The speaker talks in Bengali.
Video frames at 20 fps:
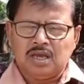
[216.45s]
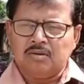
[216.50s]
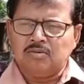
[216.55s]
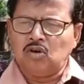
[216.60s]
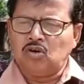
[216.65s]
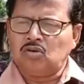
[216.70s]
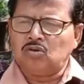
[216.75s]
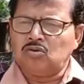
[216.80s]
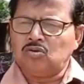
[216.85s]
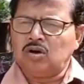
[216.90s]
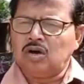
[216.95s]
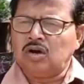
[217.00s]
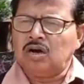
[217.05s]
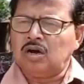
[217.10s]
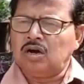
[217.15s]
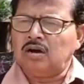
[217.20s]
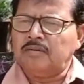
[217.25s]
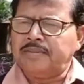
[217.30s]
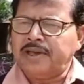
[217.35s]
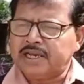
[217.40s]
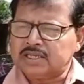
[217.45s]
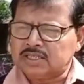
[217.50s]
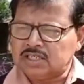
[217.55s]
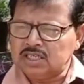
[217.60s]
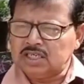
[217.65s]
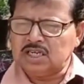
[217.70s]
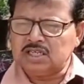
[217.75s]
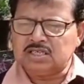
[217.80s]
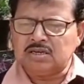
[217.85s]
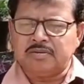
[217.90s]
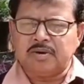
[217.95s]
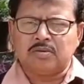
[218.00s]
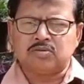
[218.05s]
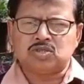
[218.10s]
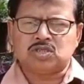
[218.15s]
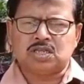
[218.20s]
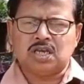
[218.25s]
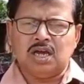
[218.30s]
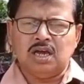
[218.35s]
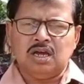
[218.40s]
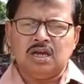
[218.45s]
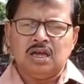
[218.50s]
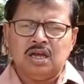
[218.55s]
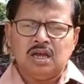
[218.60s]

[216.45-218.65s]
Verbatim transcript: এবং ভ্যাকসিনের যে ব্যবস্থা